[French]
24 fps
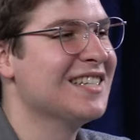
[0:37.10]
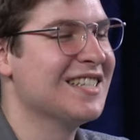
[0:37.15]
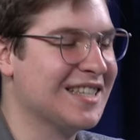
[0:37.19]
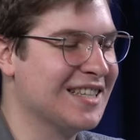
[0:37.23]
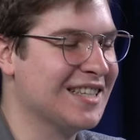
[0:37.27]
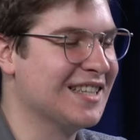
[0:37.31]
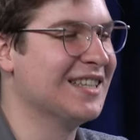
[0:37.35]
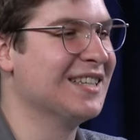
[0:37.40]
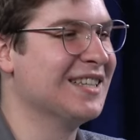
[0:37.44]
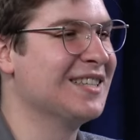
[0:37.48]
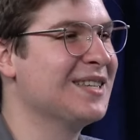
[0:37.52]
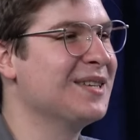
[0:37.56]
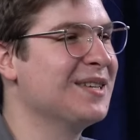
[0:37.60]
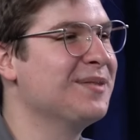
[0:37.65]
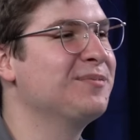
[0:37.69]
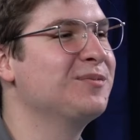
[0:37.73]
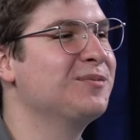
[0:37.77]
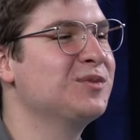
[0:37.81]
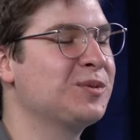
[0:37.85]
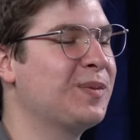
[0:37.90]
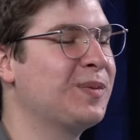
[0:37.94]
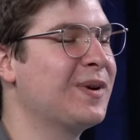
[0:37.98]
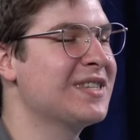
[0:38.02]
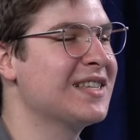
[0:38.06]
C'est,
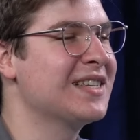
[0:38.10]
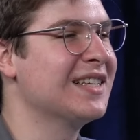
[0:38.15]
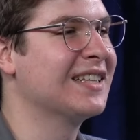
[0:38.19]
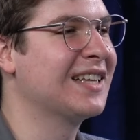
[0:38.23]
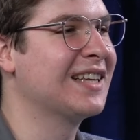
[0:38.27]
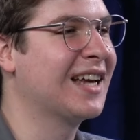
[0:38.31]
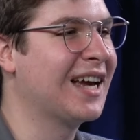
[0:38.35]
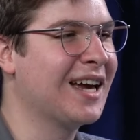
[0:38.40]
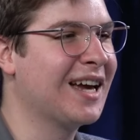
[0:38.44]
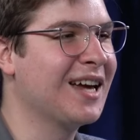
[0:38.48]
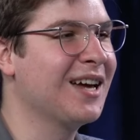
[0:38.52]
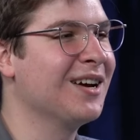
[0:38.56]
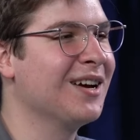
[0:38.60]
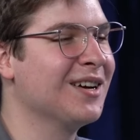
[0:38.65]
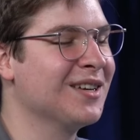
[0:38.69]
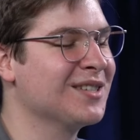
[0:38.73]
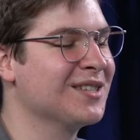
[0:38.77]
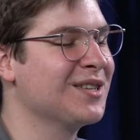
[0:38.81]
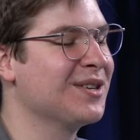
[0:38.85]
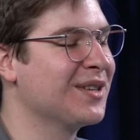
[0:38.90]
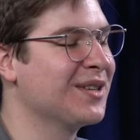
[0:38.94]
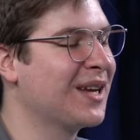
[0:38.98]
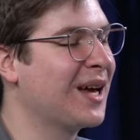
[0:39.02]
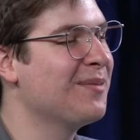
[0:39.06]
je pense que c'est, très, euh,
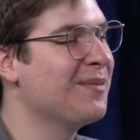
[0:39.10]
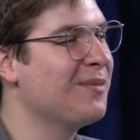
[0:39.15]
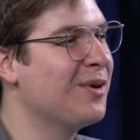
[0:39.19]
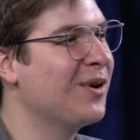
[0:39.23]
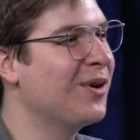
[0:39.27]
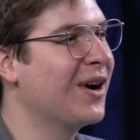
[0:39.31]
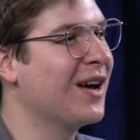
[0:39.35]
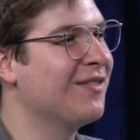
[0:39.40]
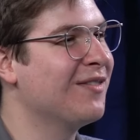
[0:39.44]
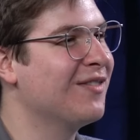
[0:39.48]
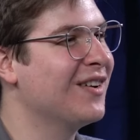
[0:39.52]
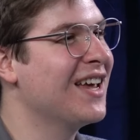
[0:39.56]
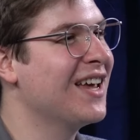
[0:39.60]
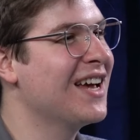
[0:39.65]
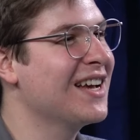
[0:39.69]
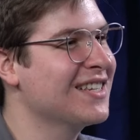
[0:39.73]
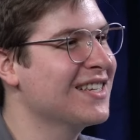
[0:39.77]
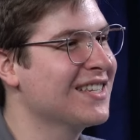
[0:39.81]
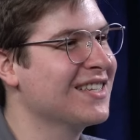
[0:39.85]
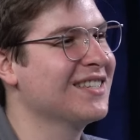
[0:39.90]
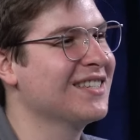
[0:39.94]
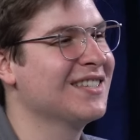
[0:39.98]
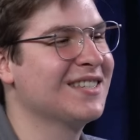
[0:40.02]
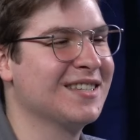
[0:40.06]
un très bon
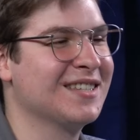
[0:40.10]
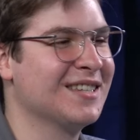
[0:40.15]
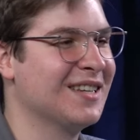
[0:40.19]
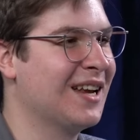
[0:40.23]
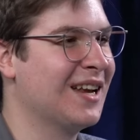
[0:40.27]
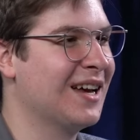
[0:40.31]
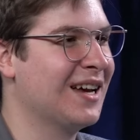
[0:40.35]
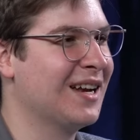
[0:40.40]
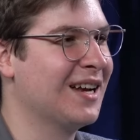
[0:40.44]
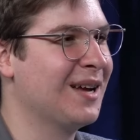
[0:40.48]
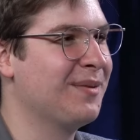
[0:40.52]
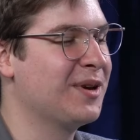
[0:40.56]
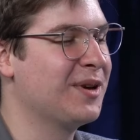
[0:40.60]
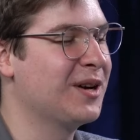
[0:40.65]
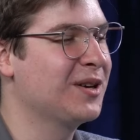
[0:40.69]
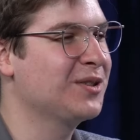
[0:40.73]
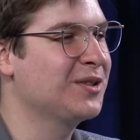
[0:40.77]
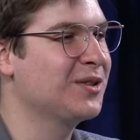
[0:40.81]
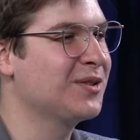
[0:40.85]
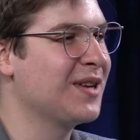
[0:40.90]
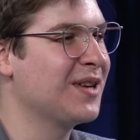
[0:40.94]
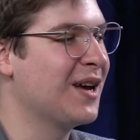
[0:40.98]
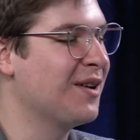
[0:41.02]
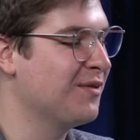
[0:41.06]
réflexe. C'est la, meilleure
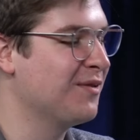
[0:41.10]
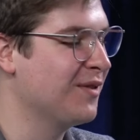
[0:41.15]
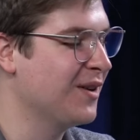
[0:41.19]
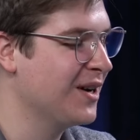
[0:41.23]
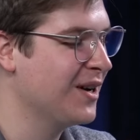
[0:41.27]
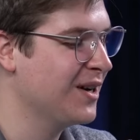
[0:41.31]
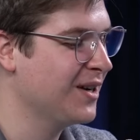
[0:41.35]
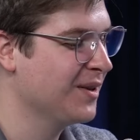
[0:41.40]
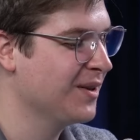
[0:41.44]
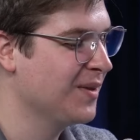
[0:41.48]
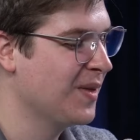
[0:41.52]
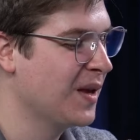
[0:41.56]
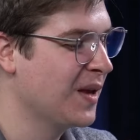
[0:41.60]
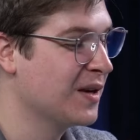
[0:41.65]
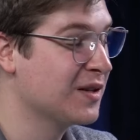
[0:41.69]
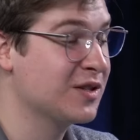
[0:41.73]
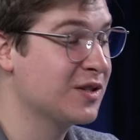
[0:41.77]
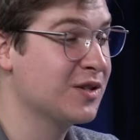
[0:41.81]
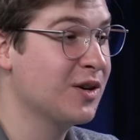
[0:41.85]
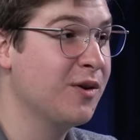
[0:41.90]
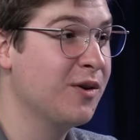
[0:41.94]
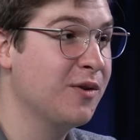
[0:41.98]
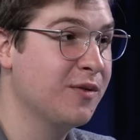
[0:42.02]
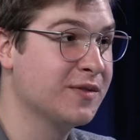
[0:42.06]
chose à faire,
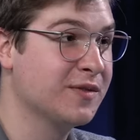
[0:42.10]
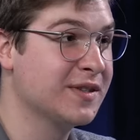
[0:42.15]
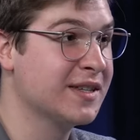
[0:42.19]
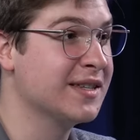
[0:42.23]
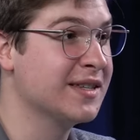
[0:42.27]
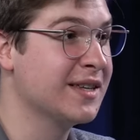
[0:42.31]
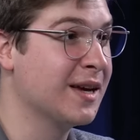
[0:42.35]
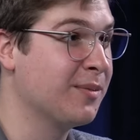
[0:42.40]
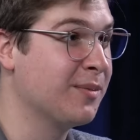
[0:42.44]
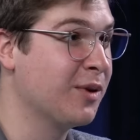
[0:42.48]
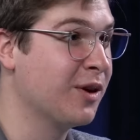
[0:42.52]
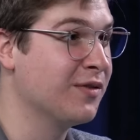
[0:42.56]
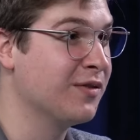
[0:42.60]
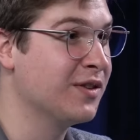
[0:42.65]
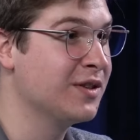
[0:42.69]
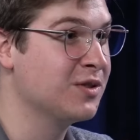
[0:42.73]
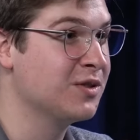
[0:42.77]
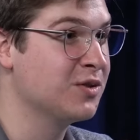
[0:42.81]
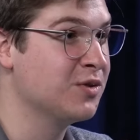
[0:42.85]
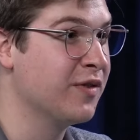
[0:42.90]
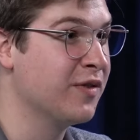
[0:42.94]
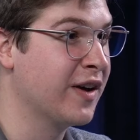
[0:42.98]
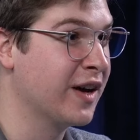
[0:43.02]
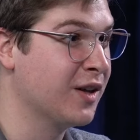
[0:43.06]
sauf si ça provient
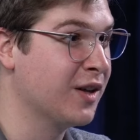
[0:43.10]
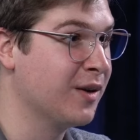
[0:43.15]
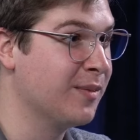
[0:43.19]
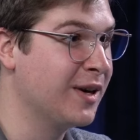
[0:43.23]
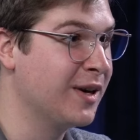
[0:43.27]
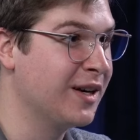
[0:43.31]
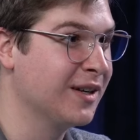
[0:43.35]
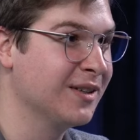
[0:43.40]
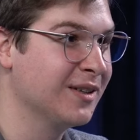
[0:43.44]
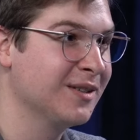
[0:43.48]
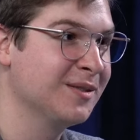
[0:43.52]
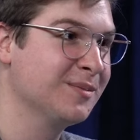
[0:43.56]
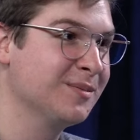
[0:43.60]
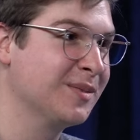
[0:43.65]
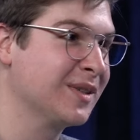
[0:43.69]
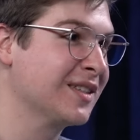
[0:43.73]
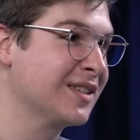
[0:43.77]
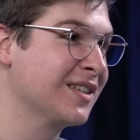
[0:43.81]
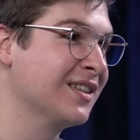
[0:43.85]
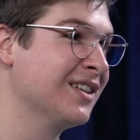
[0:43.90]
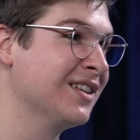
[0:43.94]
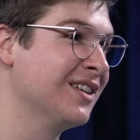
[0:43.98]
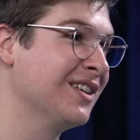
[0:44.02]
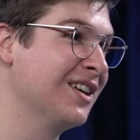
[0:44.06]
du gouvernement. Parce
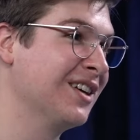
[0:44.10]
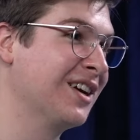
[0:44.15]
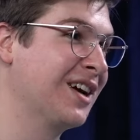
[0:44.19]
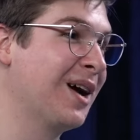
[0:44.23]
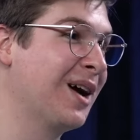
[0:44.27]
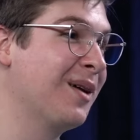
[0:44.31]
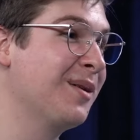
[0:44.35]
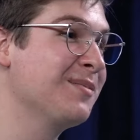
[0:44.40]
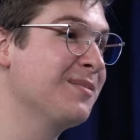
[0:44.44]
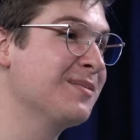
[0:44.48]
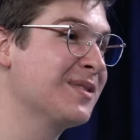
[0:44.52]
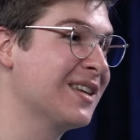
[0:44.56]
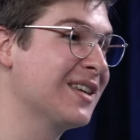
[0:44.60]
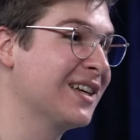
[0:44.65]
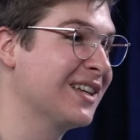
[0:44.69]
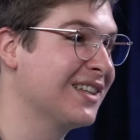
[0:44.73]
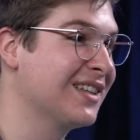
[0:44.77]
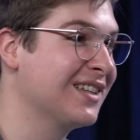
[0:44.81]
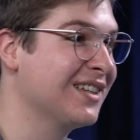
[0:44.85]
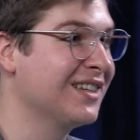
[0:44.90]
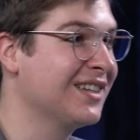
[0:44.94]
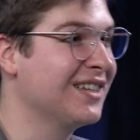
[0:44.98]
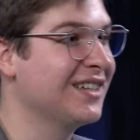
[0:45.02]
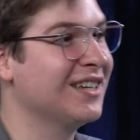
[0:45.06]
qu'il y a mm. quand même
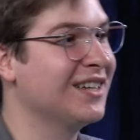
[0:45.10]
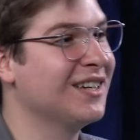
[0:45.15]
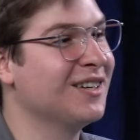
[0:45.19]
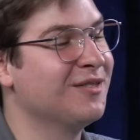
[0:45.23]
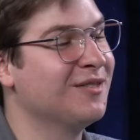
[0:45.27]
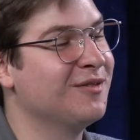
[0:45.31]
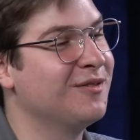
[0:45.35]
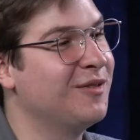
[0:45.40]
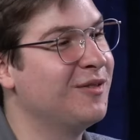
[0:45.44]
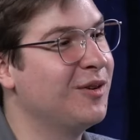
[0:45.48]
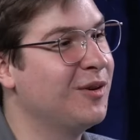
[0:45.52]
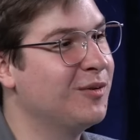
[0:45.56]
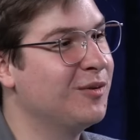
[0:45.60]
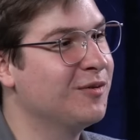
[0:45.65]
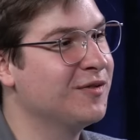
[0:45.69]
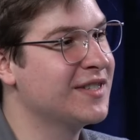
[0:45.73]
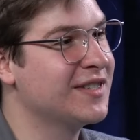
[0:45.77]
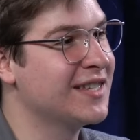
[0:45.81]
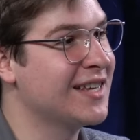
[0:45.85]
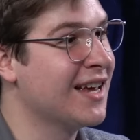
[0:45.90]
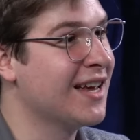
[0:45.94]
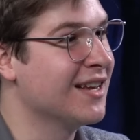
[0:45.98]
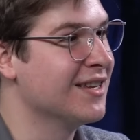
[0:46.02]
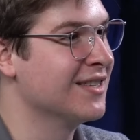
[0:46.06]
certains fonds
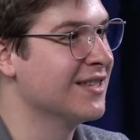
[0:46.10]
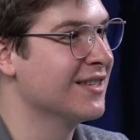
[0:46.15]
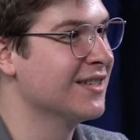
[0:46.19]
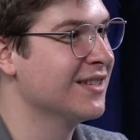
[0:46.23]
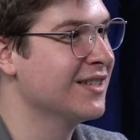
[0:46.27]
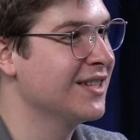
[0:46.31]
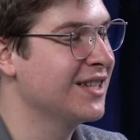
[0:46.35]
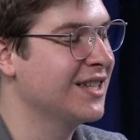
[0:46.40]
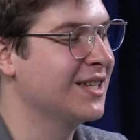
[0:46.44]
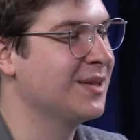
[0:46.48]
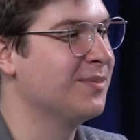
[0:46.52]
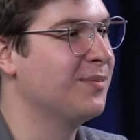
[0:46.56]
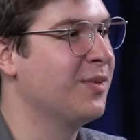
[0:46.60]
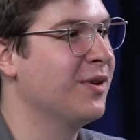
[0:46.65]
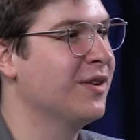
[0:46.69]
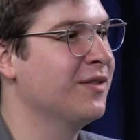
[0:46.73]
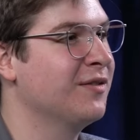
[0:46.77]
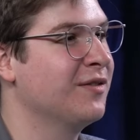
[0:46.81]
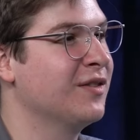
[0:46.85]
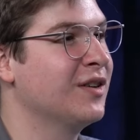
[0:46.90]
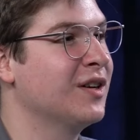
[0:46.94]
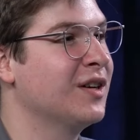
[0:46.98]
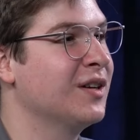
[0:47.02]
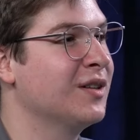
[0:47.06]
fiscalisés qui
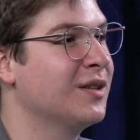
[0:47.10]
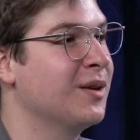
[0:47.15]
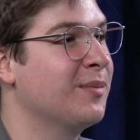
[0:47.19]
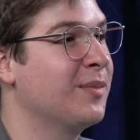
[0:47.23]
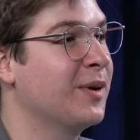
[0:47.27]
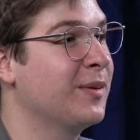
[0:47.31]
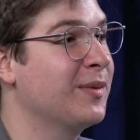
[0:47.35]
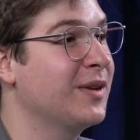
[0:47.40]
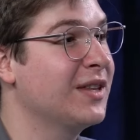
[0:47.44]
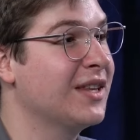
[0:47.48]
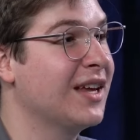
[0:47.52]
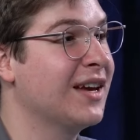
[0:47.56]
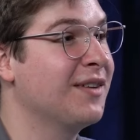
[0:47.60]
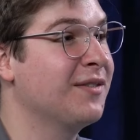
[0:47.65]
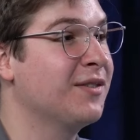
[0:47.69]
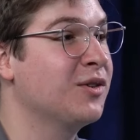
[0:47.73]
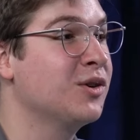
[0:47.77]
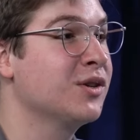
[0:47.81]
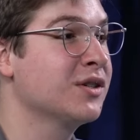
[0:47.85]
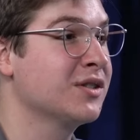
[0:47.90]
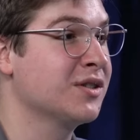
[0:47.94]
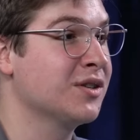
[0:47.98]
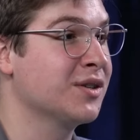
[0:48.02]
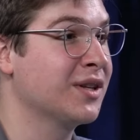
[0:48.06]
peuvent te permettre
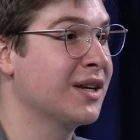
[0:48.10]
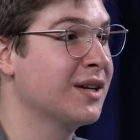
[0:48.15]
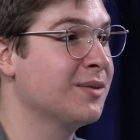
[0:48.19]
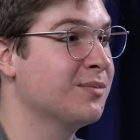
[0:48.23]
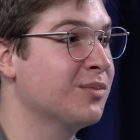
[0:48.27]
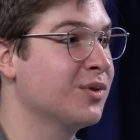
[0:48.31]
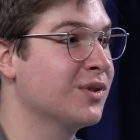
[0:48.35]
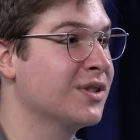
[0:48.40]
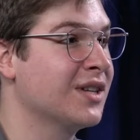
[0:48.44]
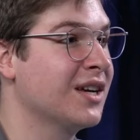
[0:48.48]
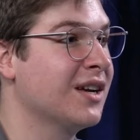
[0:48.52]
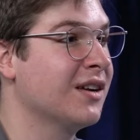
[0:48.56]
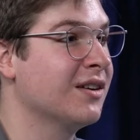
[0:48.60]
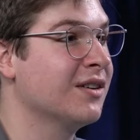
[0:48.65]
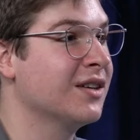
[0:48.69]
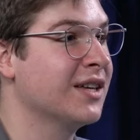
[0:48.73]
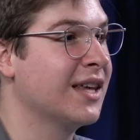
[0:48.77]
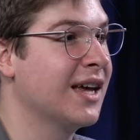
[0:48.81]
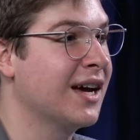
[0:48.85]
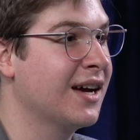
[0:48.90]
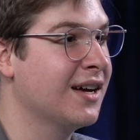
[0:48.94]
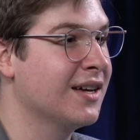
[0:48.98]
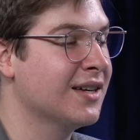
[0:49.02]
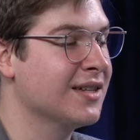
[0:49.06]
d'avoir ce 30%-là
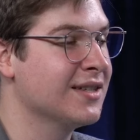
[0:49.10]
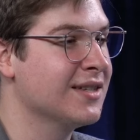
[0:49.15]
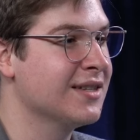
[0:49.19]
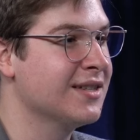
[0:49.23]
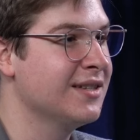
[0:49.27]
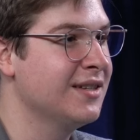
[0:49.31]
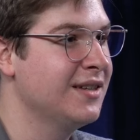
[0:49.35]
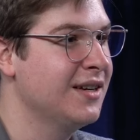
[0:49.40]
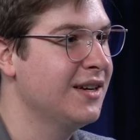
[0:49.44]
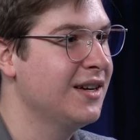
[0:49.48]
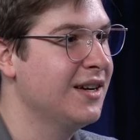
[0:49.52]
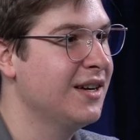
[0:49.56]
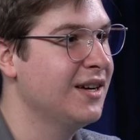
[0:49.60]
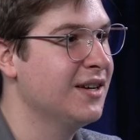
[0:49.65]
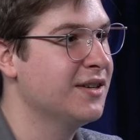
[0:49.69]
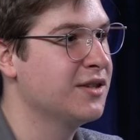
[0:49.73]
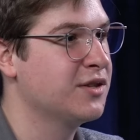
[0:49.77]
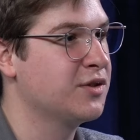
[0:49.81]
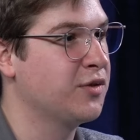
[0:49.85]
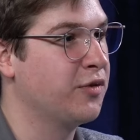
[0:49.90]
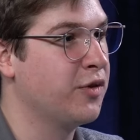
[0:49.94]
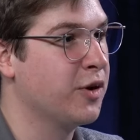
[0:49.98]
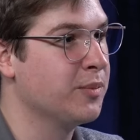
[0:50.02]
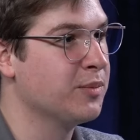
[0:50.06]
garanti
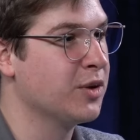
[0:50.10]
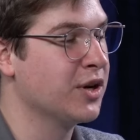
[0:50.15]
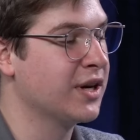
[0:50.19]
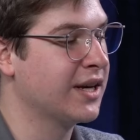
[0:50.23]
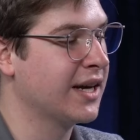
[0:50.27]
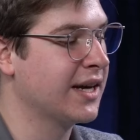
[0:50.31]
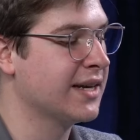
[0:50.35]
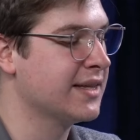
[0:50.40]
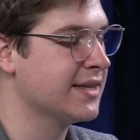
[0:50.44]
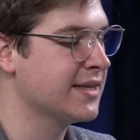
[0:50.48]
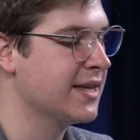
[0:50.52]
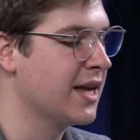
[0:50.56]
sous forme de crédit